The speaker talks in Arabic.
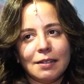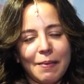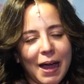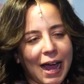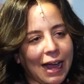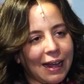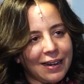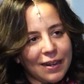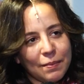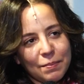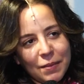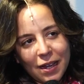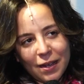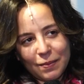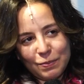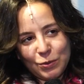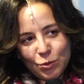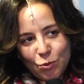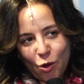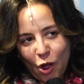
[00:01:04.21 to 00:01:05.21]
باحلامها
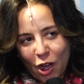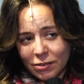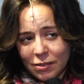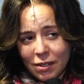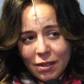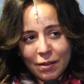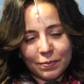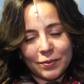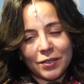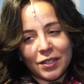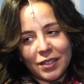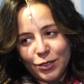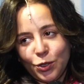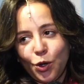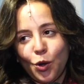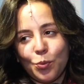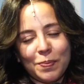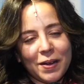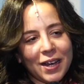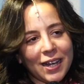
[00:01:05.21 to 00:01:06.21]
بطموحاتها بطريقه
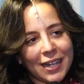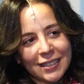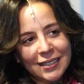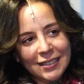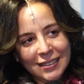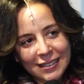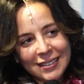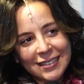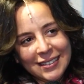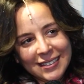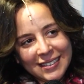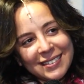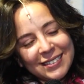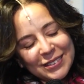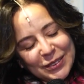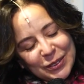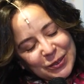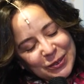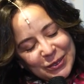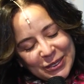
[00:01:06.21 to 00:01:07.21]
حبها
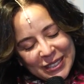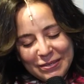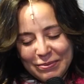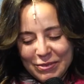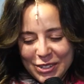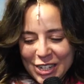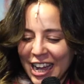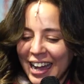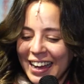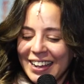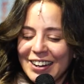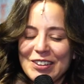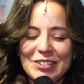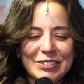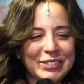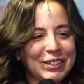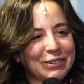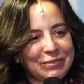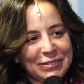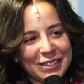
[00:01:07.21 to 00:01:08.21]
ومش هحرق
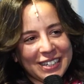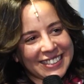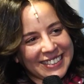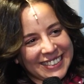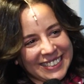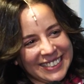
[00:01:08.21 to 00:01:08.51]
اكتر من كده